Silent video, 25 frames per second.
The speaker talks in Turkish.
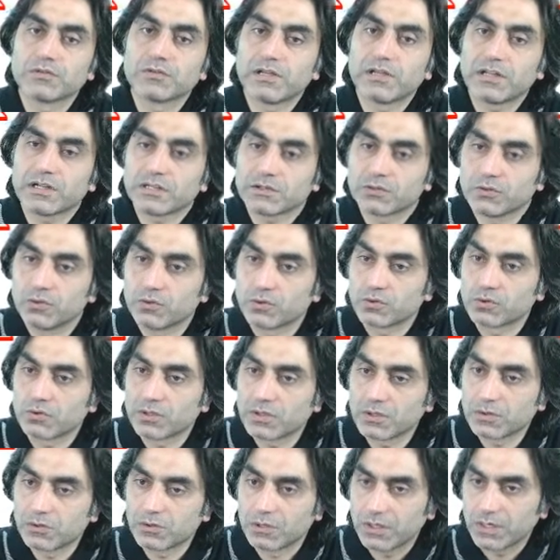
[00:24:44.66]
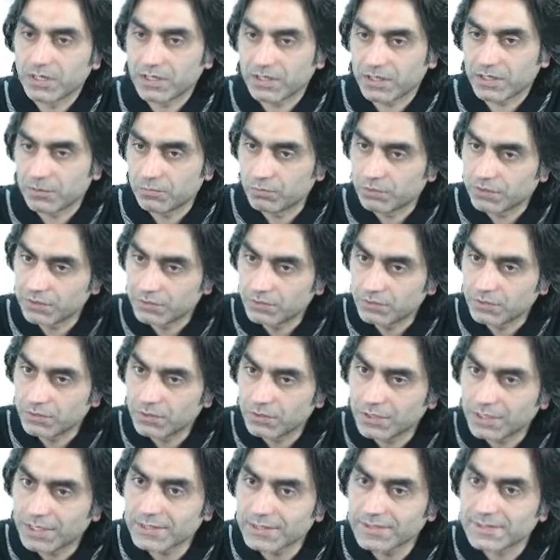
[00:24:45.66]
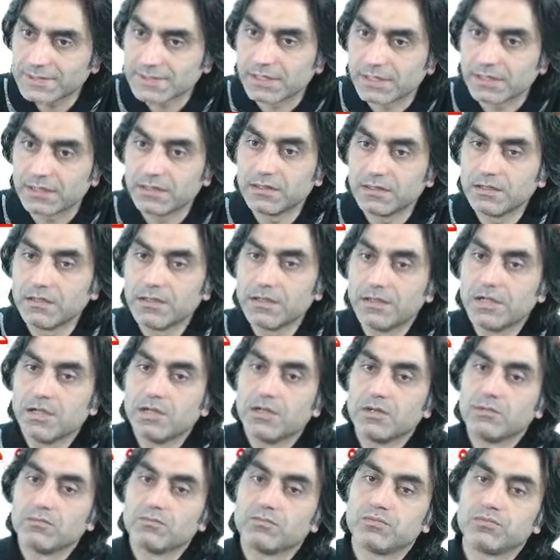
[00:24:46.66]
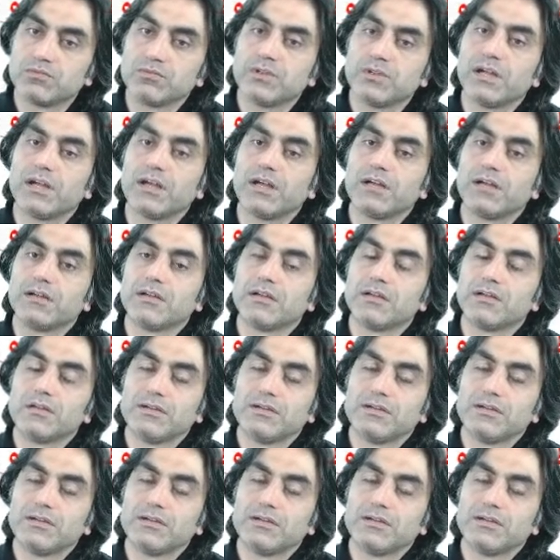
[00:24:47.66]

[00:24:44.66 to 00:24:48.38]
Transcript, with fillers: mutlak doğrular olarak kabul ediyorlar ise Buna